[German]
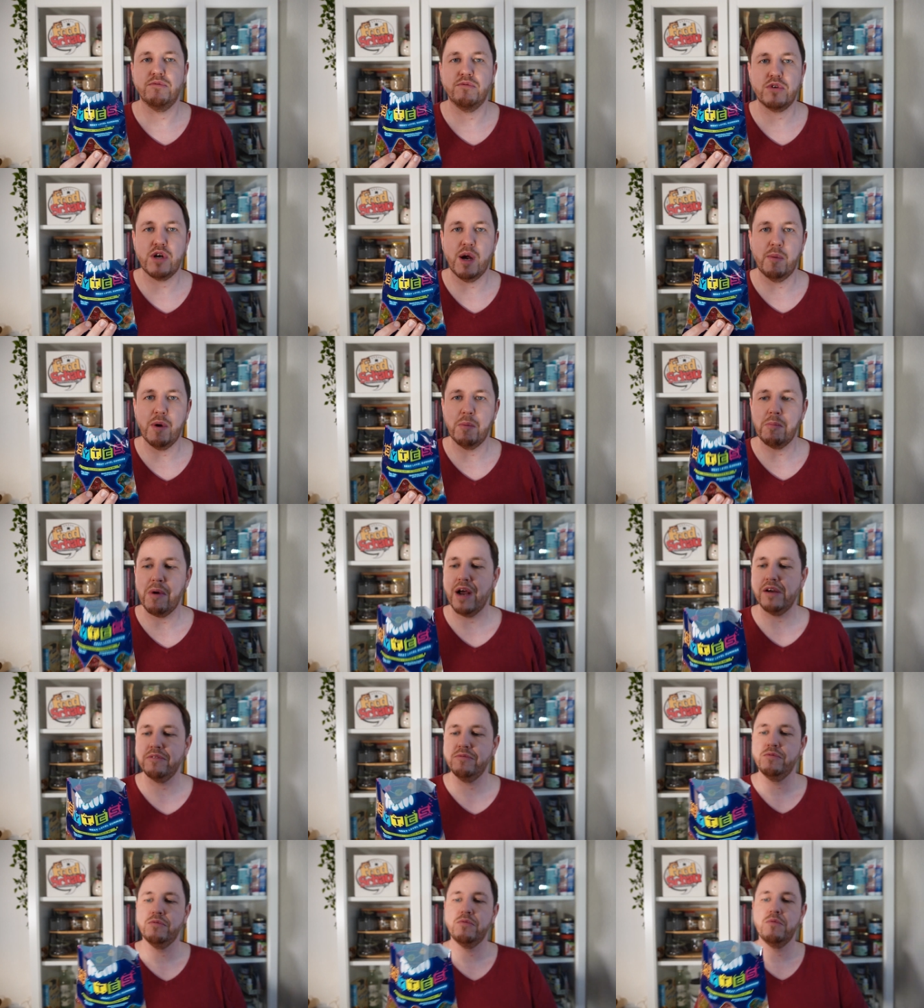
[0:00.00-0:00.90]
Kann man
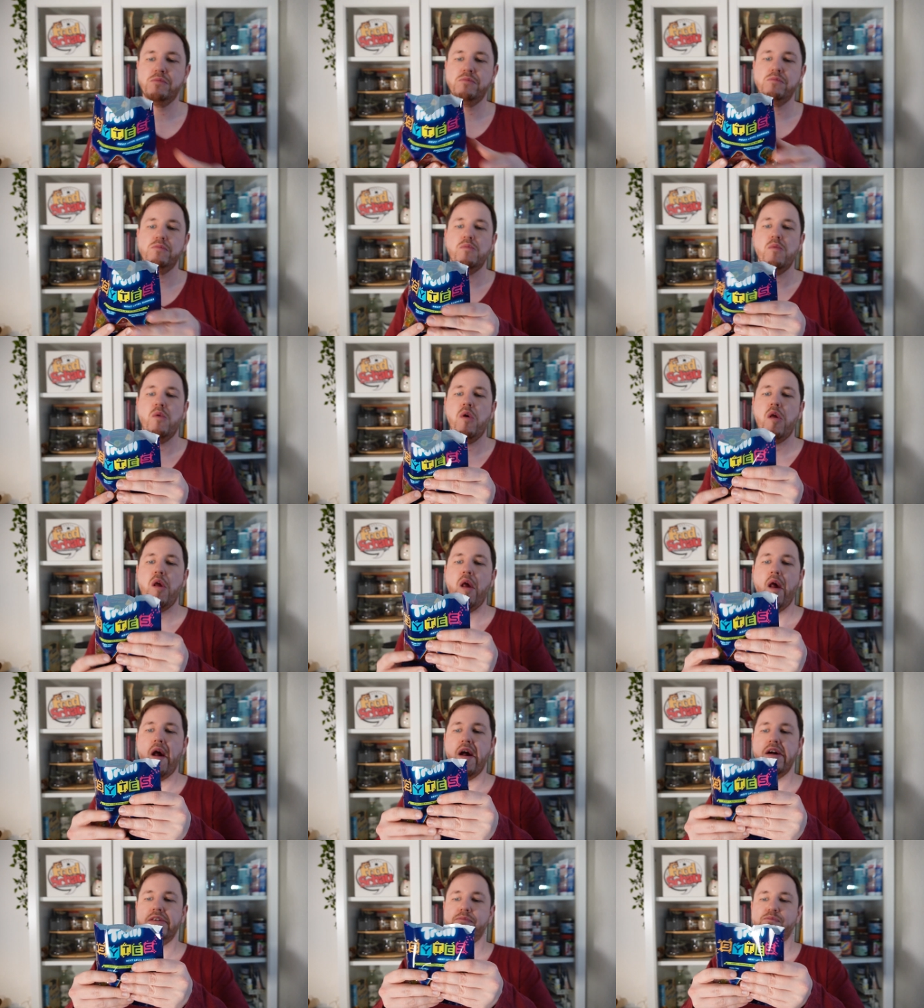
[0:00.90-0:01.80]
machen
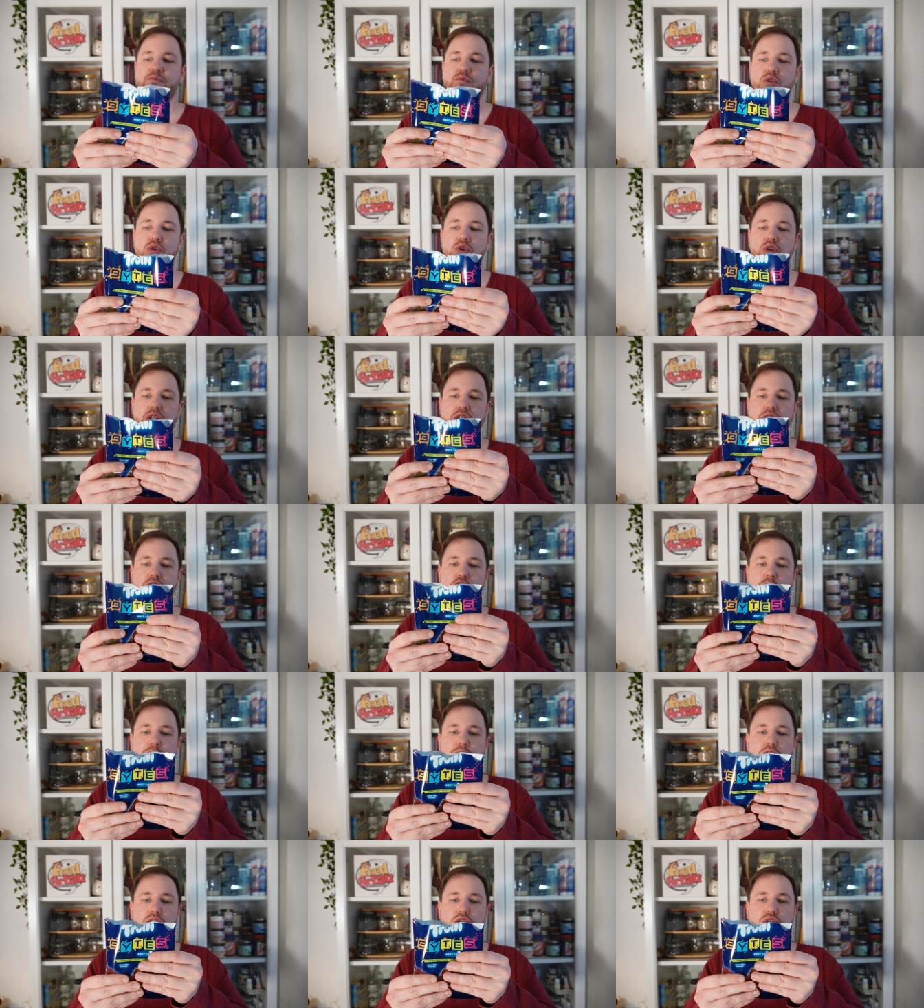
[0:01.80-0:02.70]
kosten,
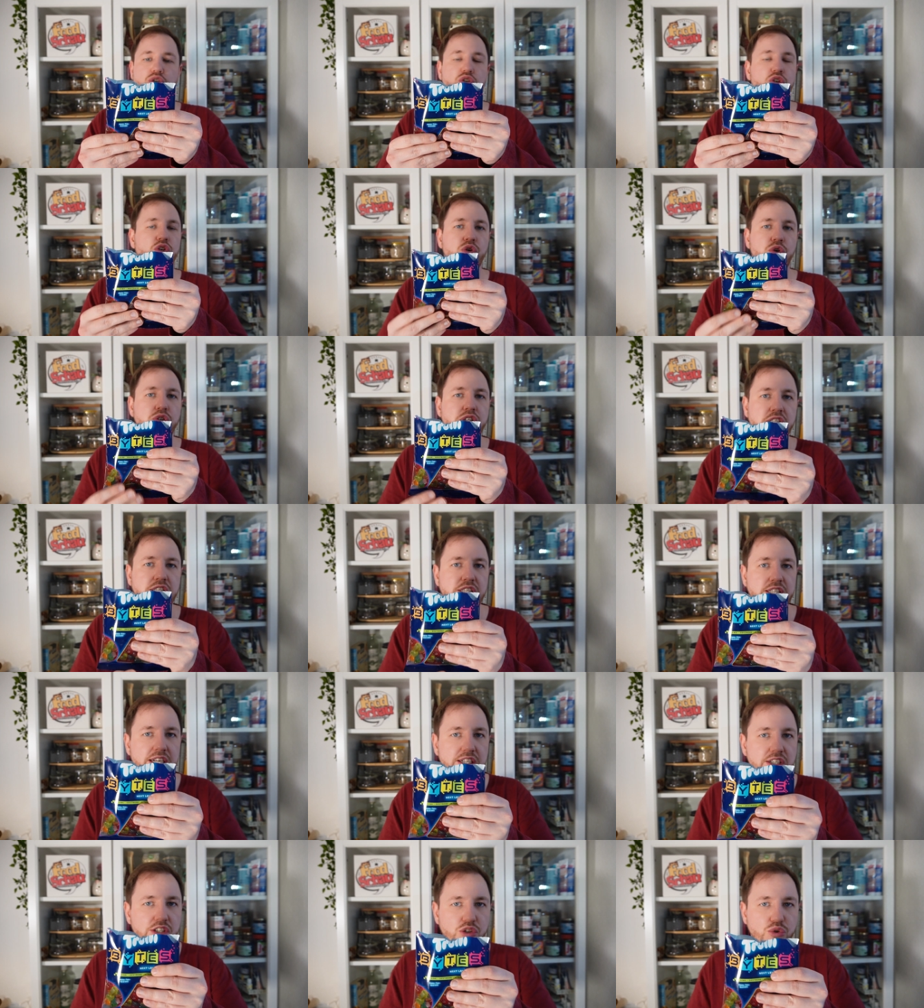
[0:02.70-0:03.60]
glaube ich, 99
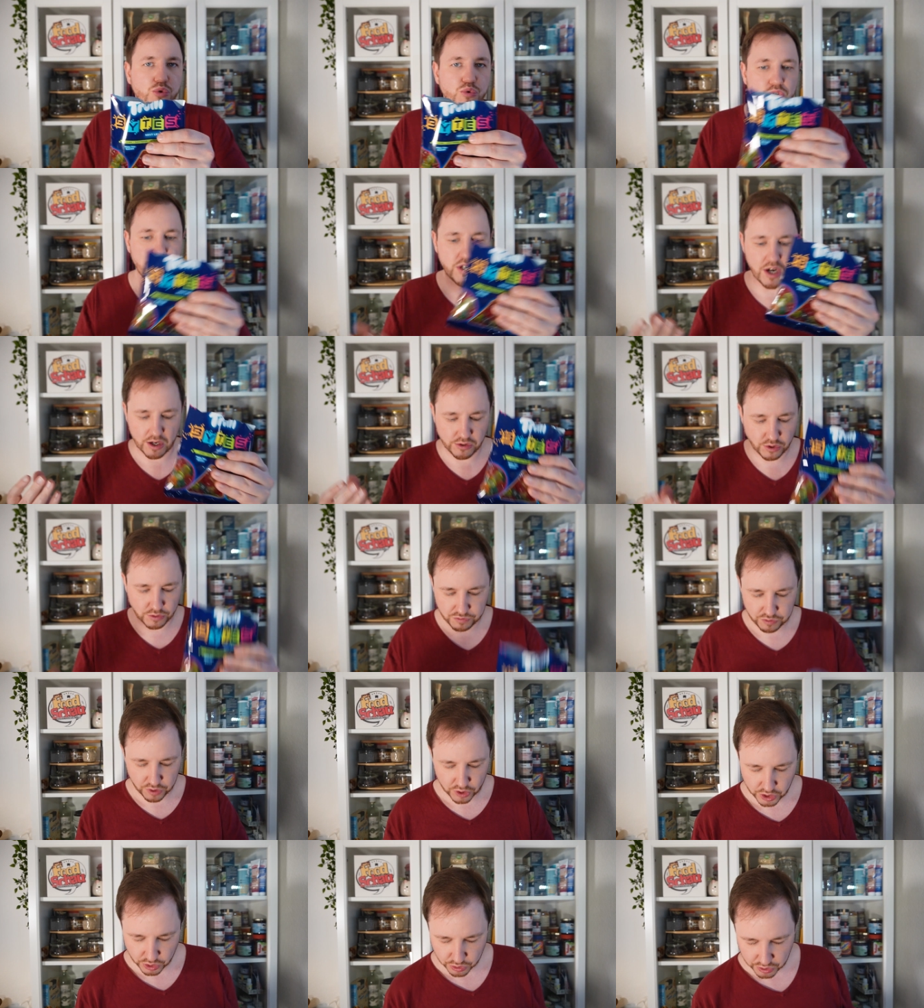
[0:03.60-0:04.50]
Cent die Tüte, also
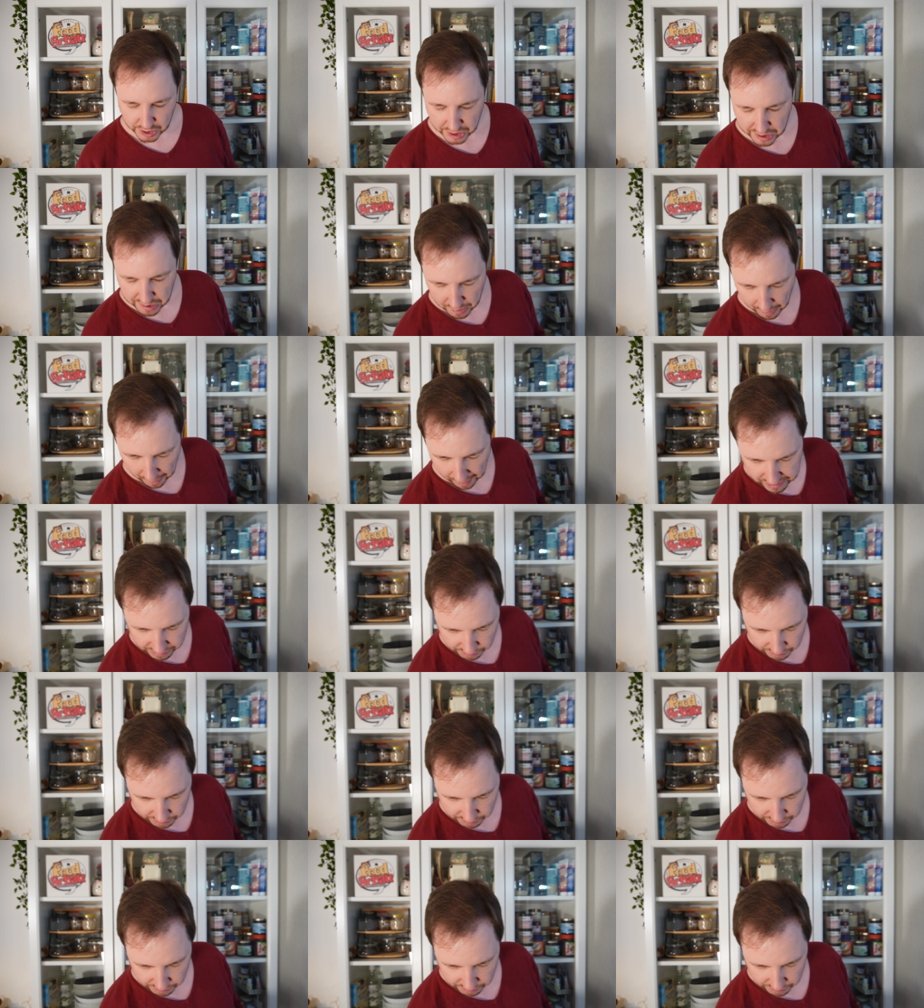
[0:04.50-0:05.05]
völlig okay.